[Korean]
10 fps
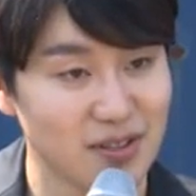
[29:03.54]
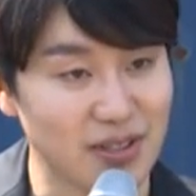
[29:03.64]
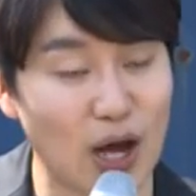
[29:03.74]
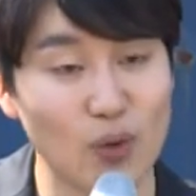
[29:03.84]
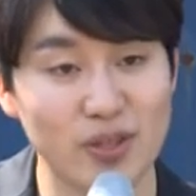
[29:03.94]

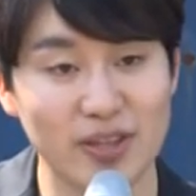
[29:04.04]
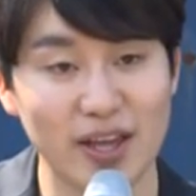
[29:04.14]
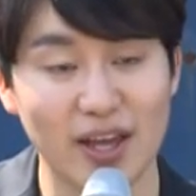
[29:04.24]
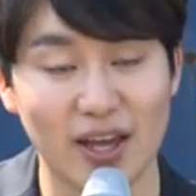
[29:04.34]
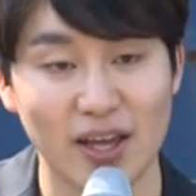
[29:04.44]

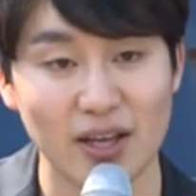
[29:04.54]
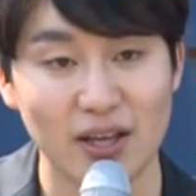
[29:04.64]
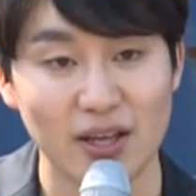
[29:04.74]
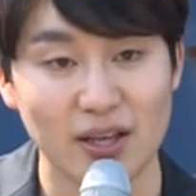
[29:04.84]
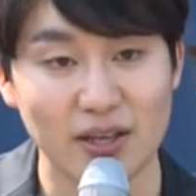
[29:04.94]
나오는데
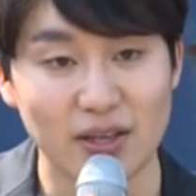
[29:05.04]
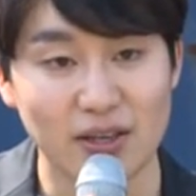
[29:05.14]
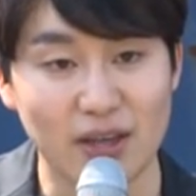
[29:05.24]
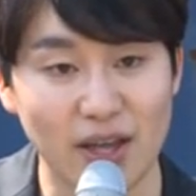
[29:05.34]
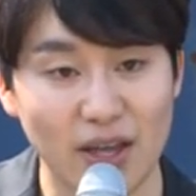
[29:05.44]

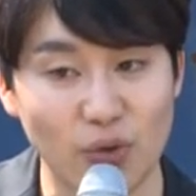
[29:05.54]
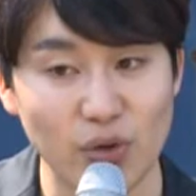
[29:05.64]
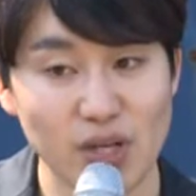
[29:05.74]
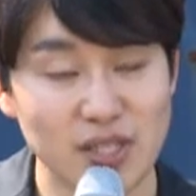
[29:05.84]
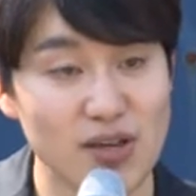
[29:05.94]
이렇게
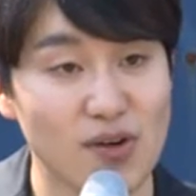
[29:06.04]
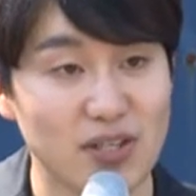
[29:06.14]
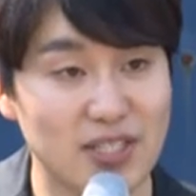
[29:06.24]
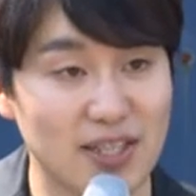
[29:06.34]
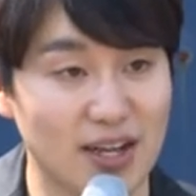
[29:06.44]

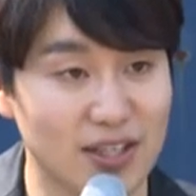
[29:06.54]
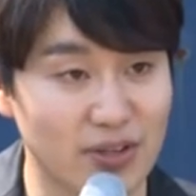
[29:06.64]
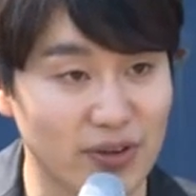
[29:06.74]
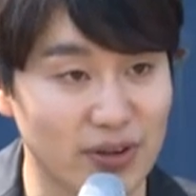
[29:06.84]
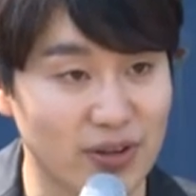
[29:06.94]
휠체어가
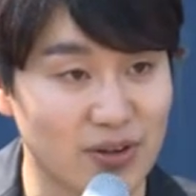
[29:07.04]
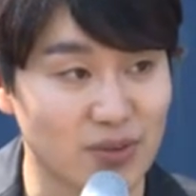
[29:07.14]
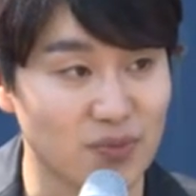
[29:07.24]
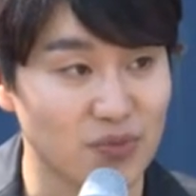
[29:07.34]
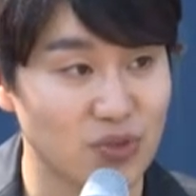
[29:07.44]
지나가는
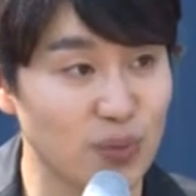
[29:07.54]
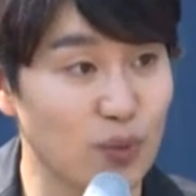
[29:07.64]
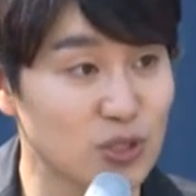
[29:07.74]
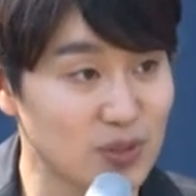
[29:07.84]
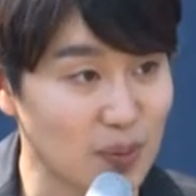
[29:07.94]
거예요.
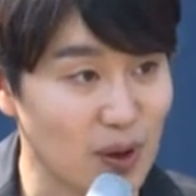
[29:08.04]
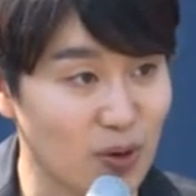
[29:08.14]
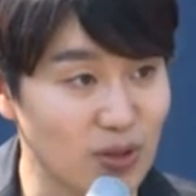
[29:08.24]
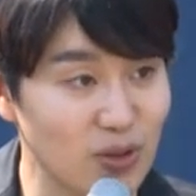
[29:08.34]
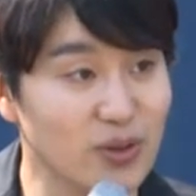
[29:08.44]
뒷모습을 딱
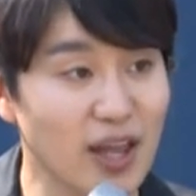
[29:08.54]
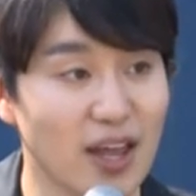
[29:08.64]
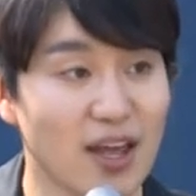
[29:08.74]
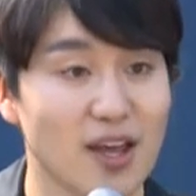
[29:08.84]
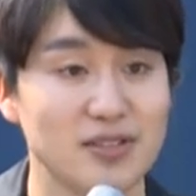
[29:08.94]
봤거든요.
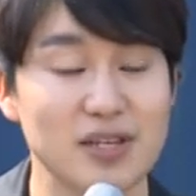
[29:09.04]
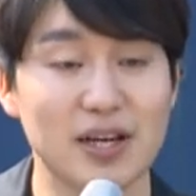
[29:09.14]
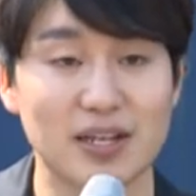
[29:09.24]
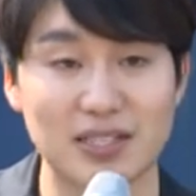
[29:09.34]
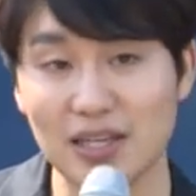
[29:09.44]
근데
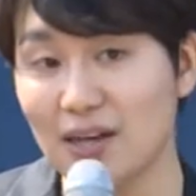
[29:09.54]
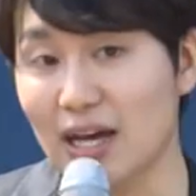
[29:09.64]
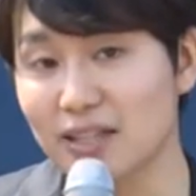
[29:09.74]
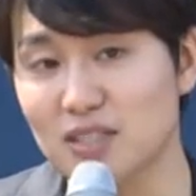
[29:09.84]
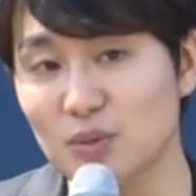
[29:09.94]
제가 그 생각
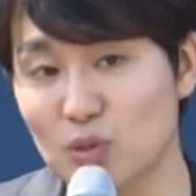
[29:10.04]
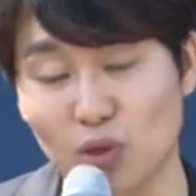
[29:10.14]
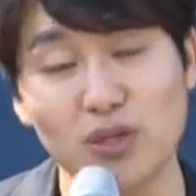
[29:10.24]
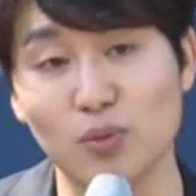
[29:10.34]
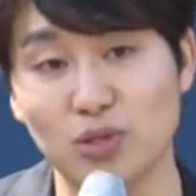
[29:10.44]
안 했으면
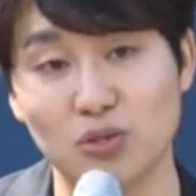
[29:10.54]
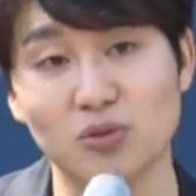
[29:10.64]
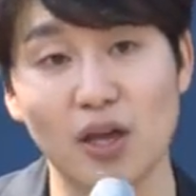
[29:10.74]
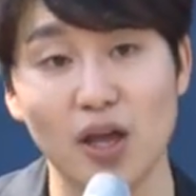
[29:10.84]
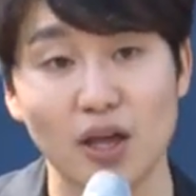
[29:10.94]
전혀 생각 못 했죠.
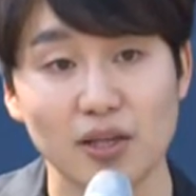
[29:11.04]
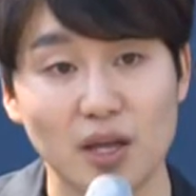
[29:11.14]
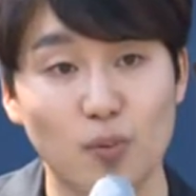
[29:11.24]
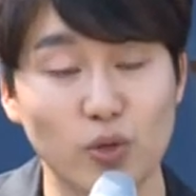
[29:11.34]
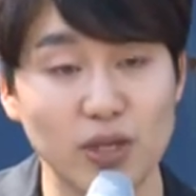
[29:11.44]
근데
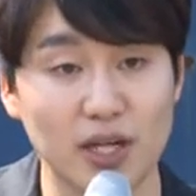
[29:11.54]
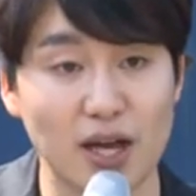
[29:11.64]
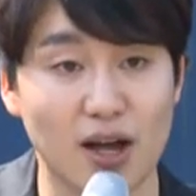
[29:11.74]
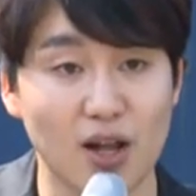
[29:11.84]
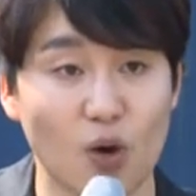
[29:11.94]
딱
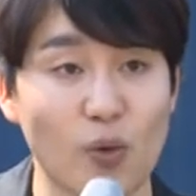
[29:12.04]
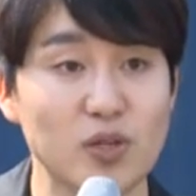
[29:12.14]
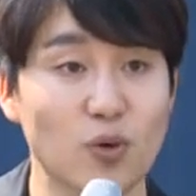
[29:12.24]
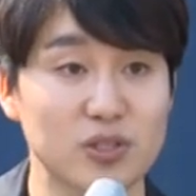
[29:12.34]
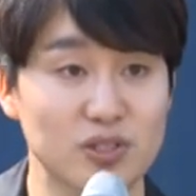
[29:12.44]
보니까
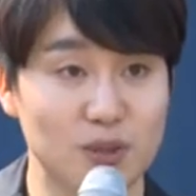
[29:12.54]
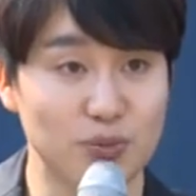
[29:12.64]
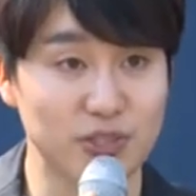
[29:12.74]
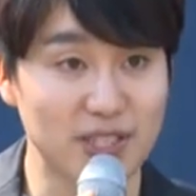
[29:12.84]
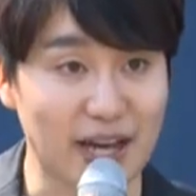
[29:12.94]
왠지 혹시 닉
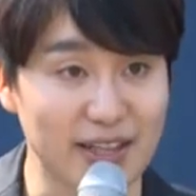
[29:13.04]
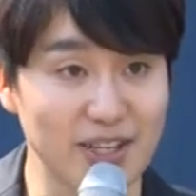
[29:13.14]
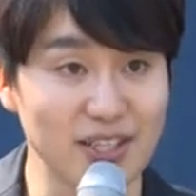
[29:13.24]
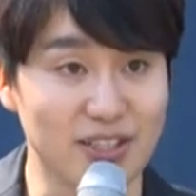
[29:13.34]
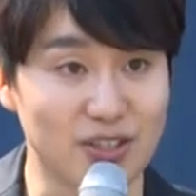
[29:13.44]
부치 아니야
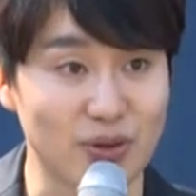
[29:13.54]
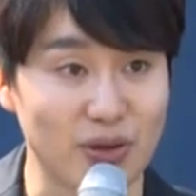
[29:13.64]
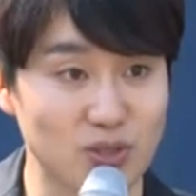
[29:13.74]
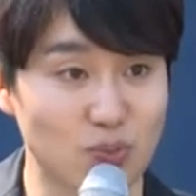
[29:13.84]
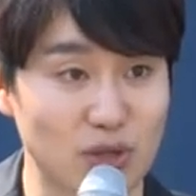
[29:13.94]
이런 생각이 드는
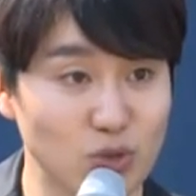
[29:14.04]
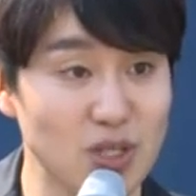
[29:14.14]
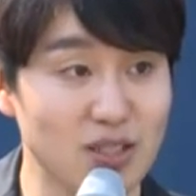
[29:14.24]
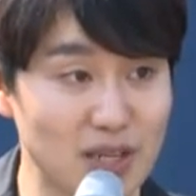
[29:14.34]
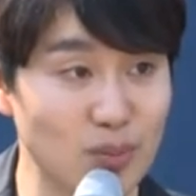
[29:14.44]
거예요. 막
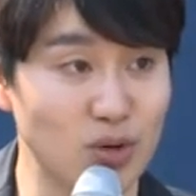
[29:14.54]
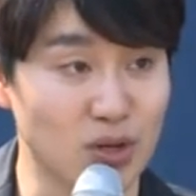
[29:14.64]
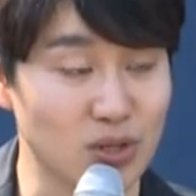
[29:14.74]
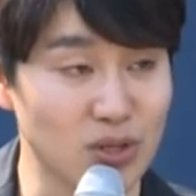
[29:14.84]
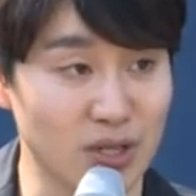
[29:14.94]
쫓아갔죠,
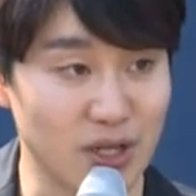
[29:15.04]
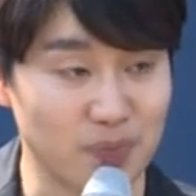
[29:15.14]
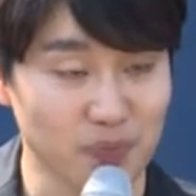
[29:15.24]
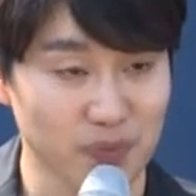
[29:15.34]
한블럭을.